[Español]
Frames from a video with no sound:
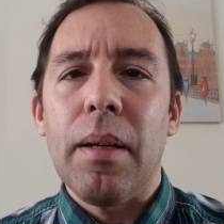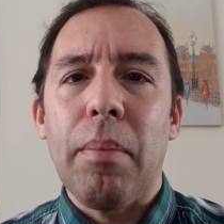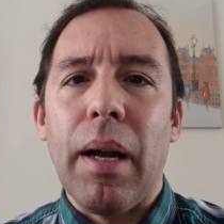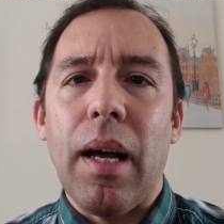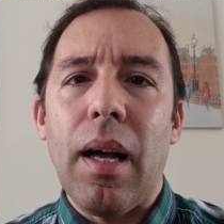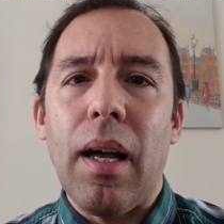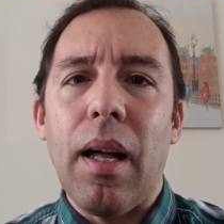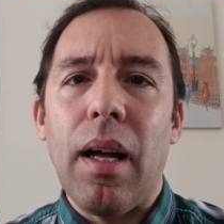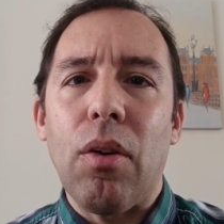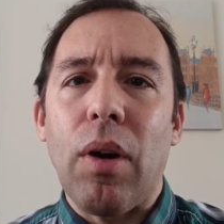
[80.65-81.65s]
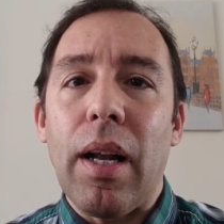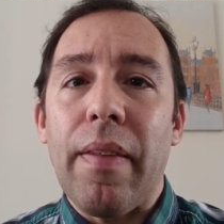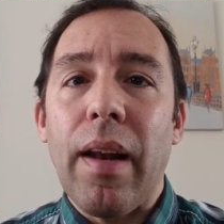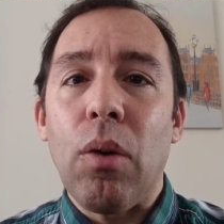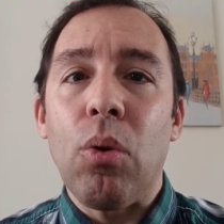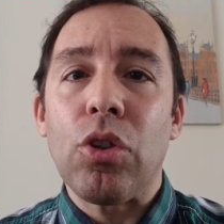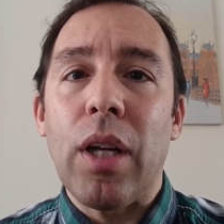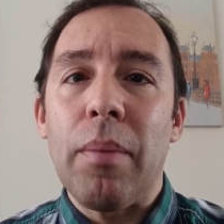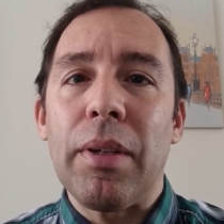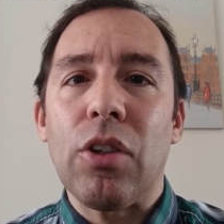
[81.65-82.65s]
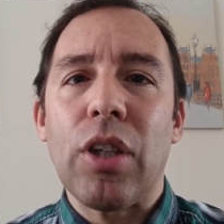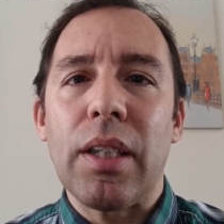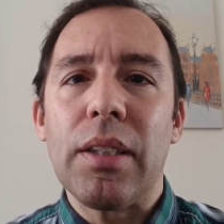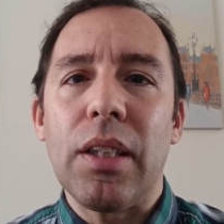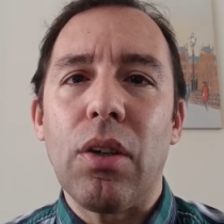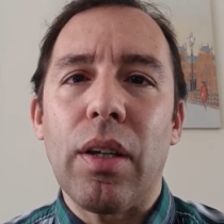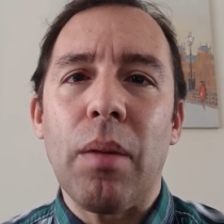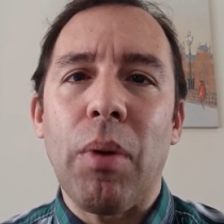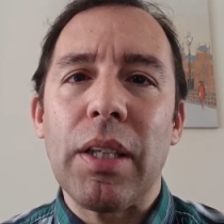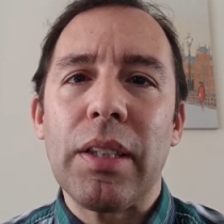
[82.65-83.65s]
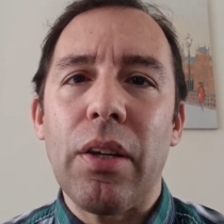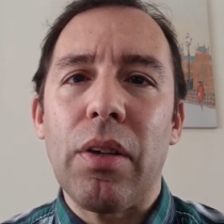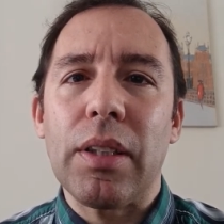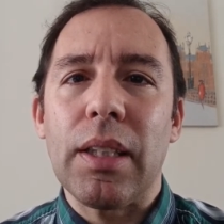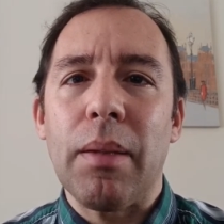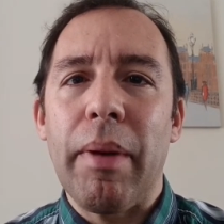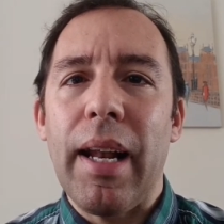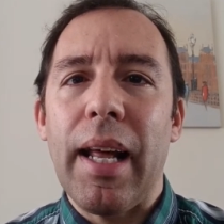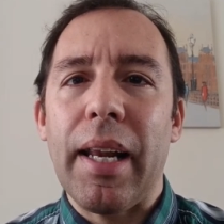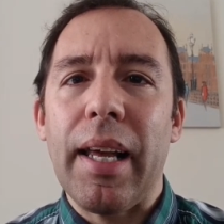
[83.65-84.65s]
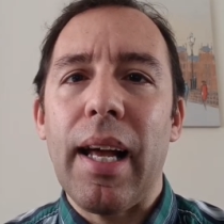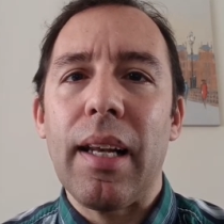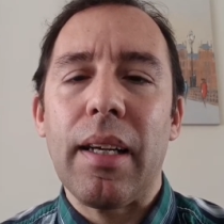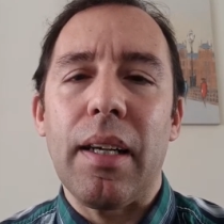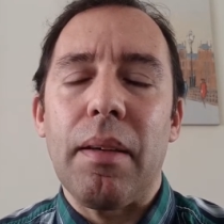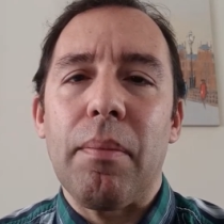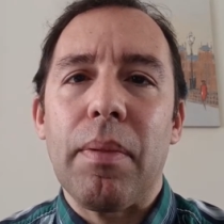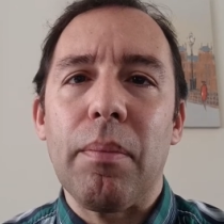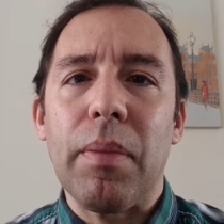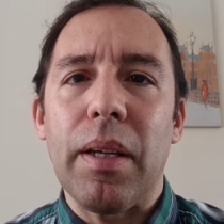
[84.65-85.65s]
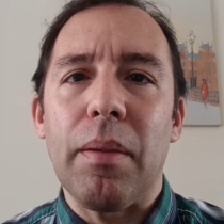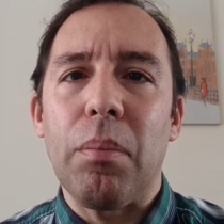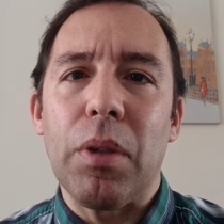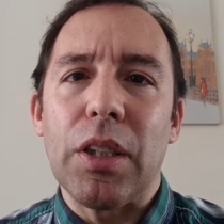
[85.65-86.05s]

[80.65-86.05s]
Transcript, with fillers: para localizar algunos elementos artísticos del monasterio de Santa María la Real que eh,